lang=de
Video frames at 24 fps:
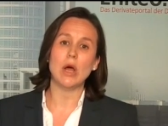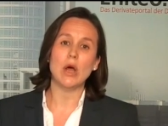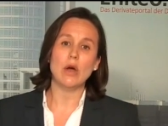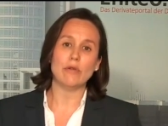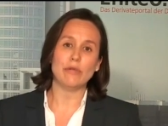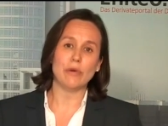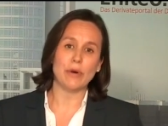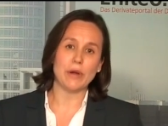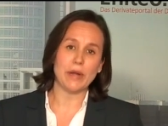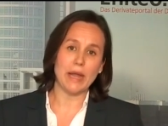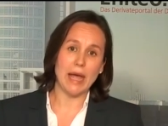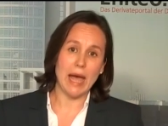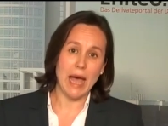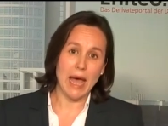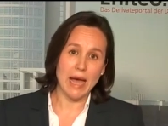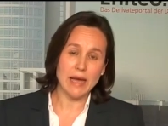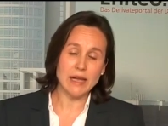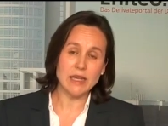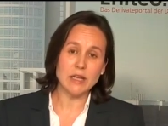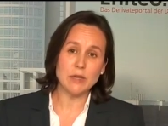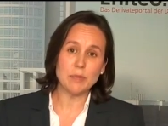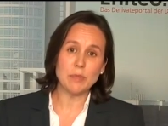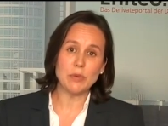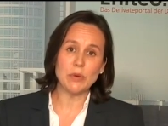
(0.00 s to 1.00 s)
von
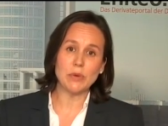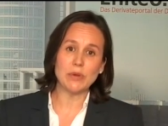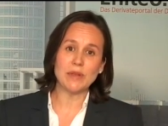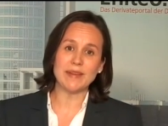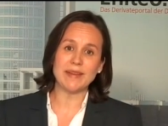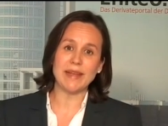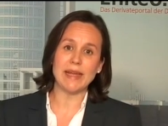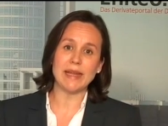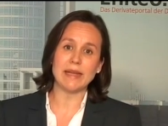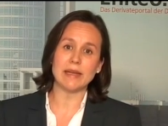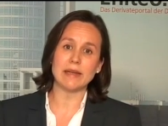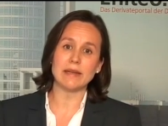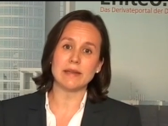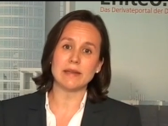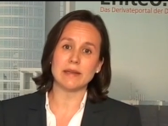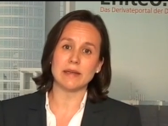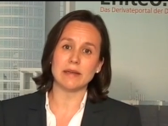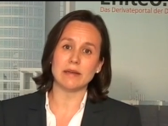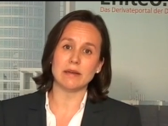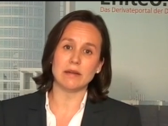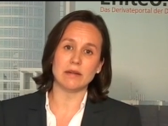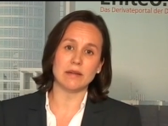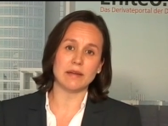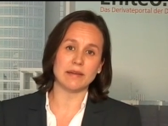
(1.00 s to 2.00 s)
8 Prozent.
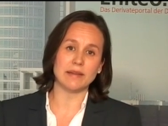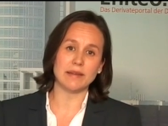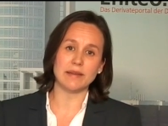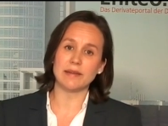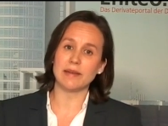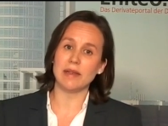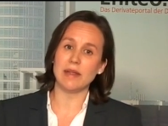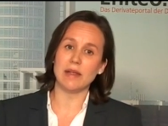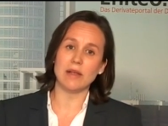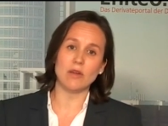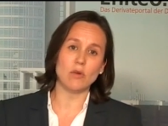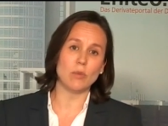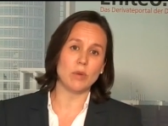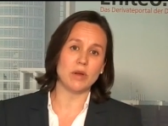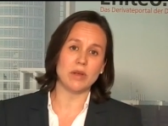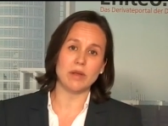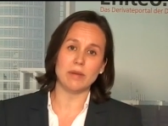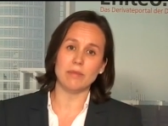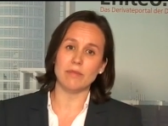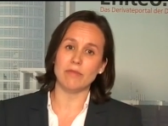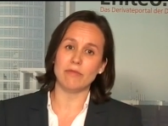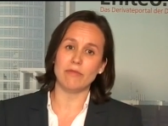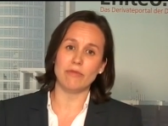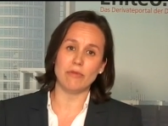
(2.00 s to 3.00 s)
Äh, das ist gegenüber
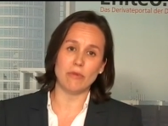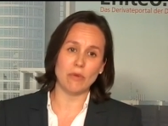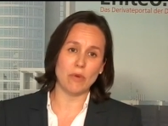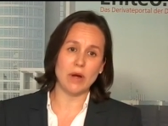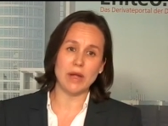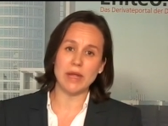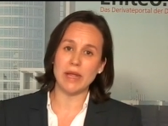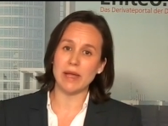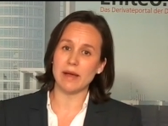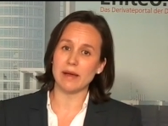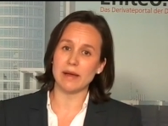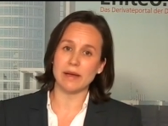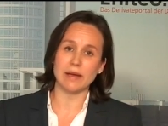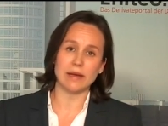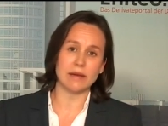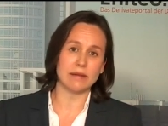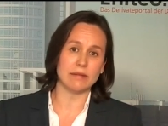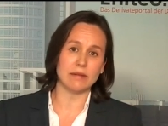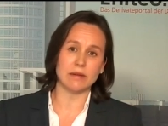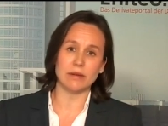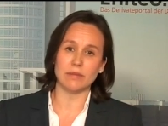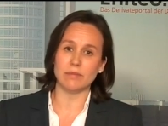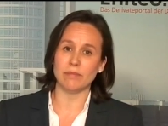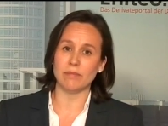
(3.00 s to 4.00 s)
dem
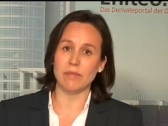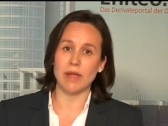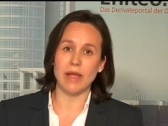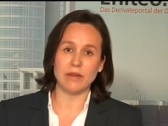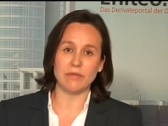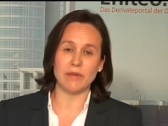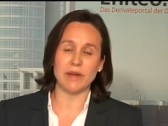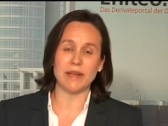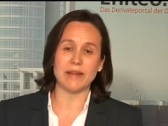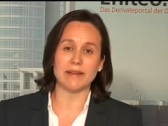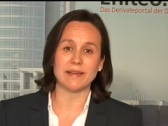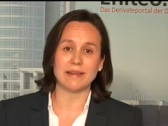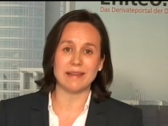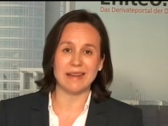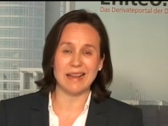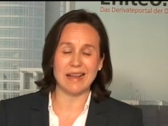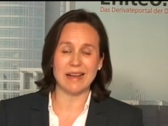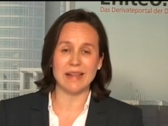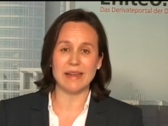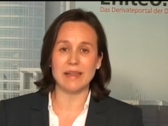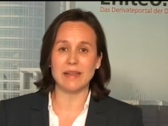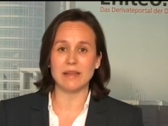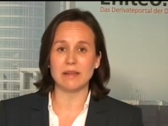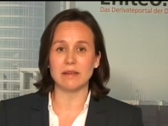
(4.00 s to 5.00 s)
Vorjahr ähm, etwa das
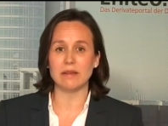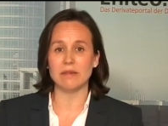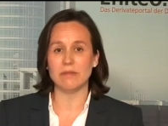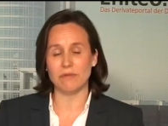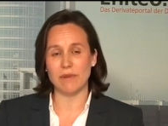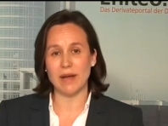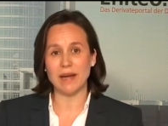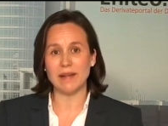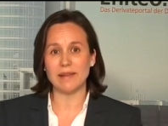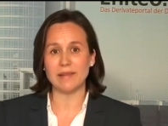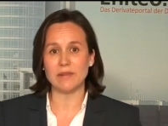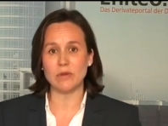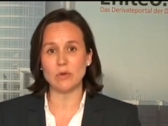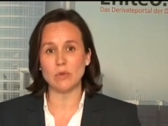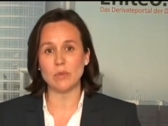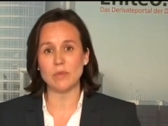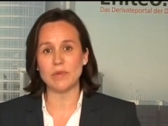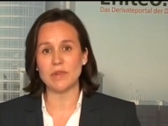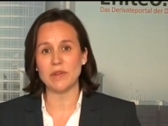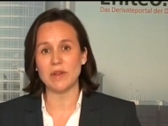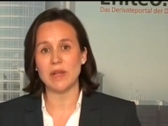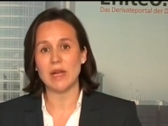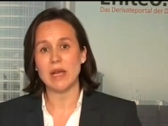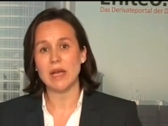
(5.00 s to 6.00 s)
gleiche
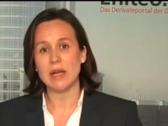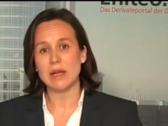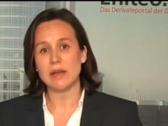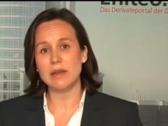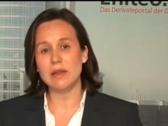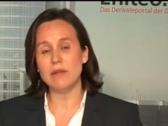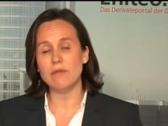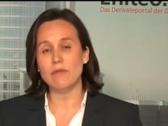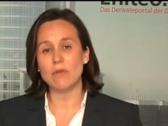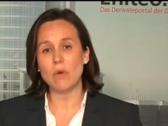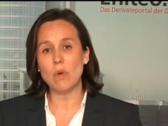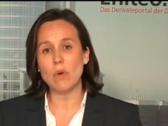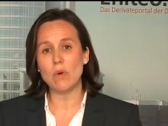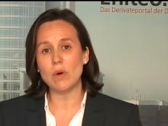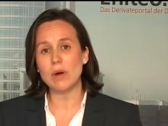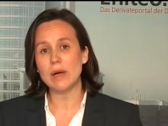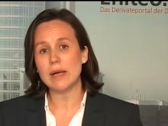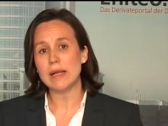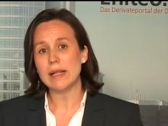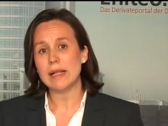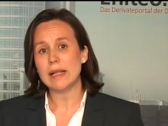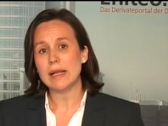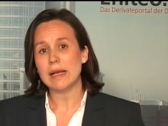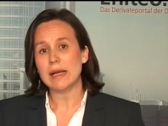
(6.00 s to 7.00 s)
Wachstumsniveau.
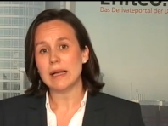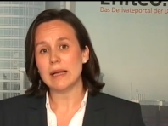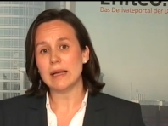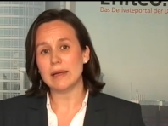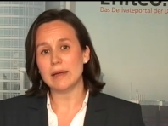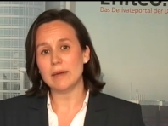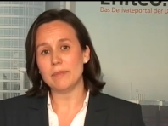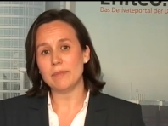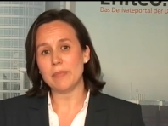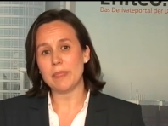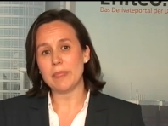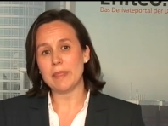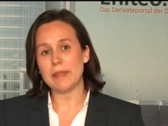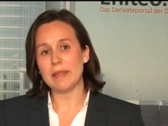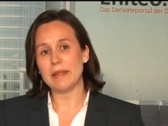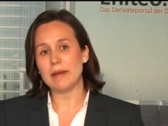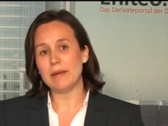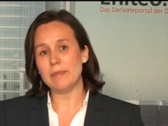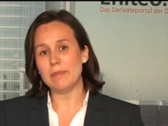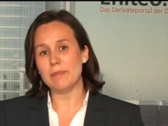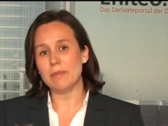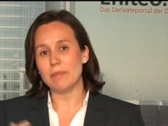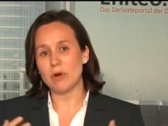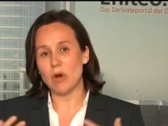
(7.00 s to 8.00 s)

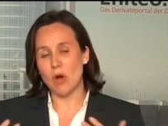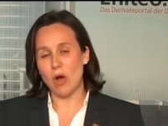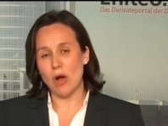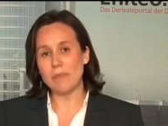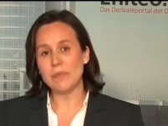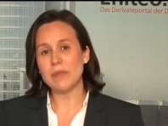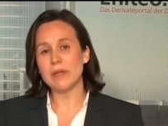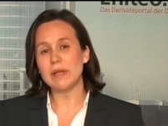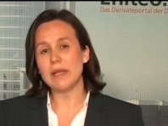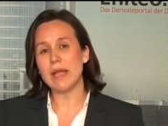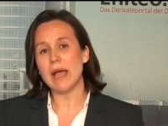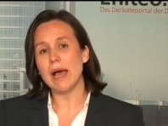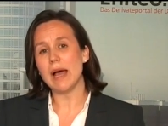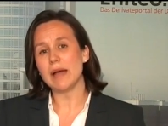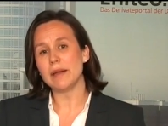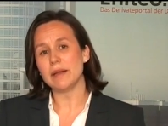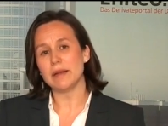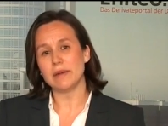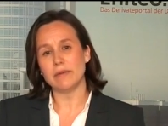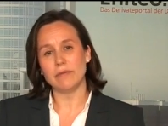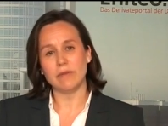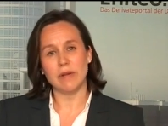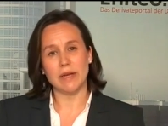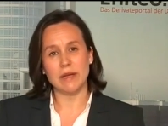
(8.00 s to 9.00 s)
Im kommenden Jahr
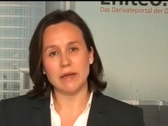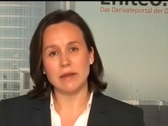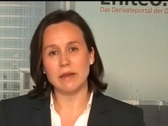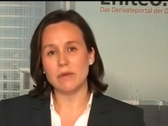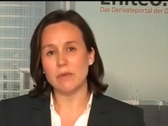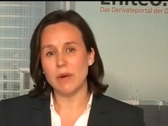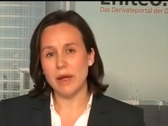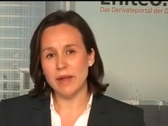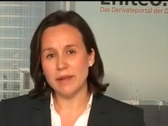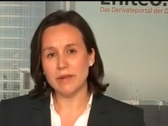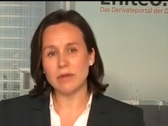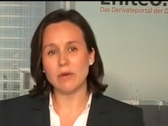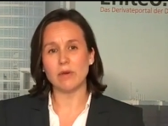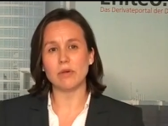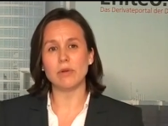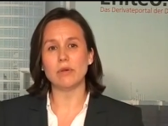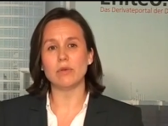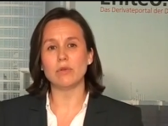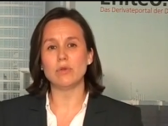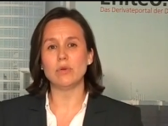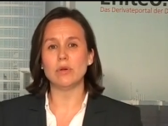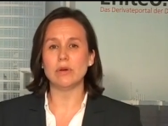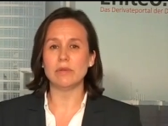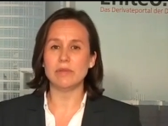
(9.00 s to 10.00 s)
dann, wenn die
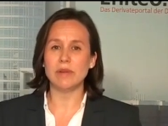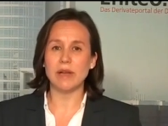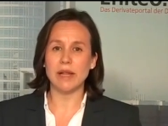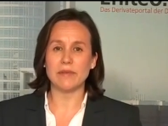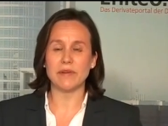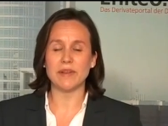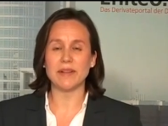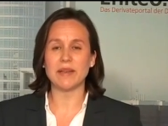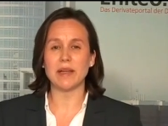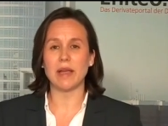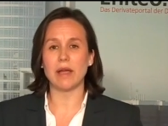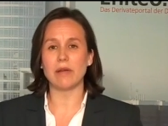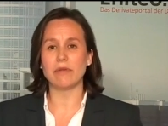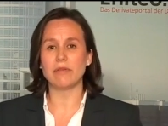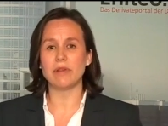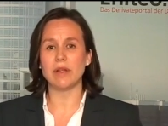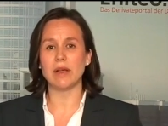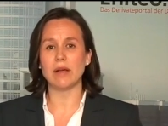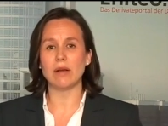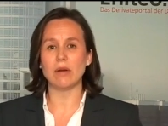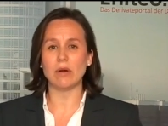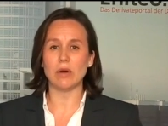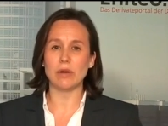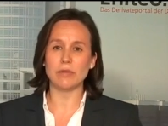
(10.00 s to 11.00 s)
US-Konjunktur wieder etwas
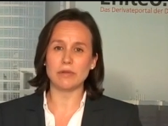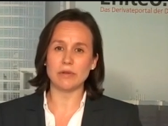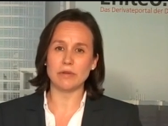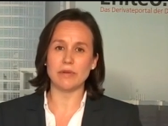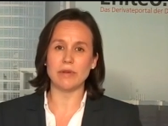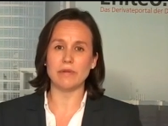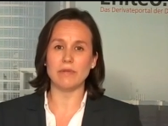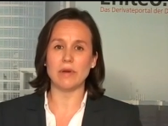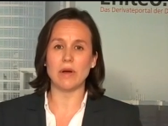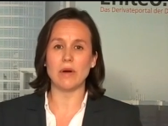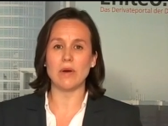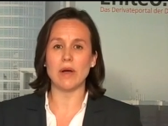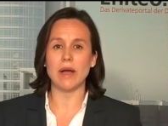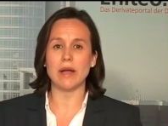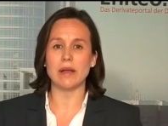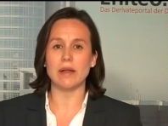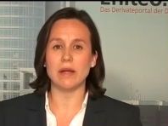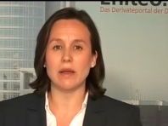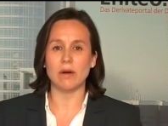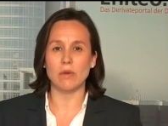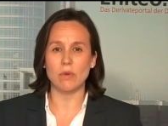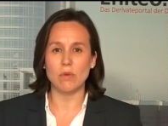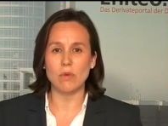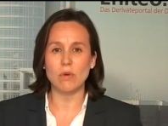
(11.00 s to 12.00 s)
kräftiger läuft und wenn wir auch eine
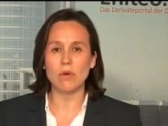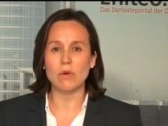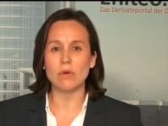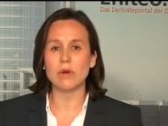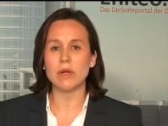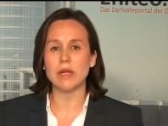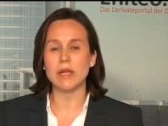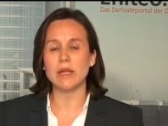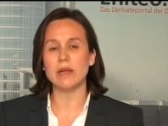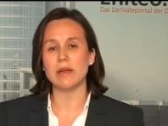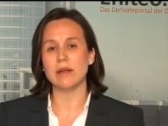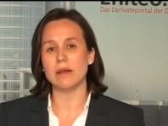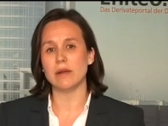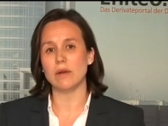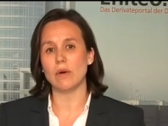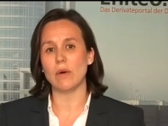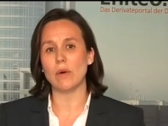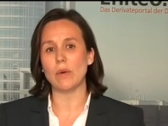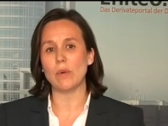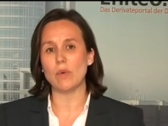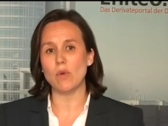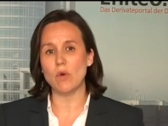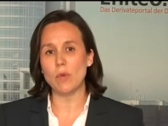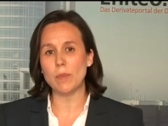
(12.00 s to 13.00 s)
Erholung hier in
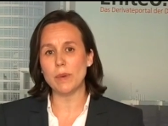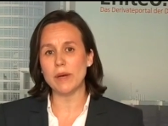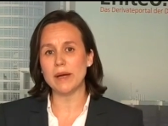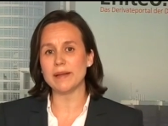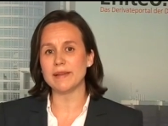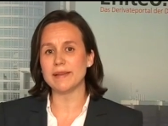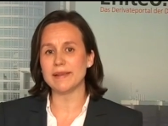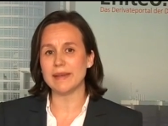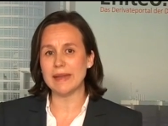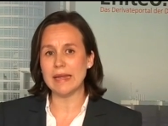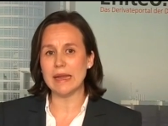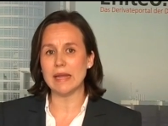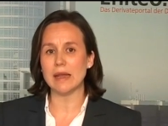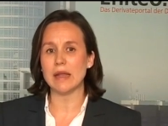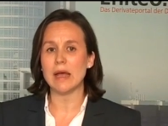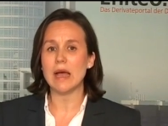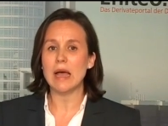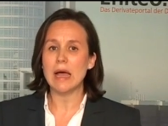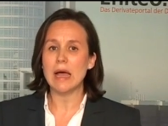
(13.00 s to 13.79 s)
Europa sehen,